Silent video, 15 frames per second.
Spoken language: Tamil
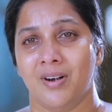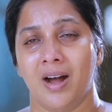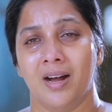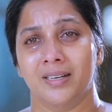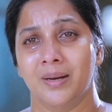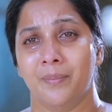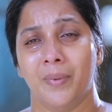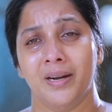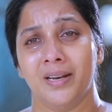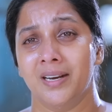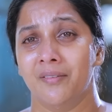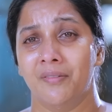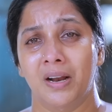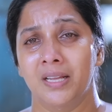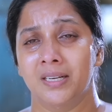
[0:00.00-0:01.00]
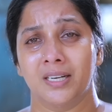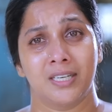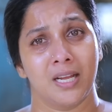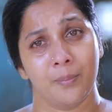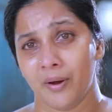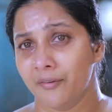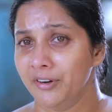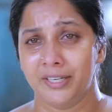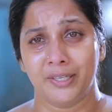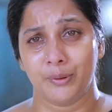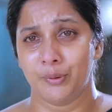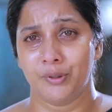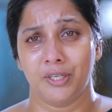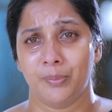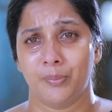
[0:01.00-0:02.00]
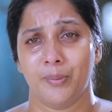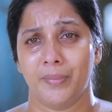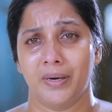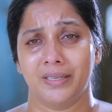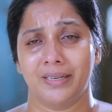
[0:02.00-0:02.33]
வாங்க மாணி என்ன வழுக்க டைமா வீட்டுக்கு கூட்டிட்டு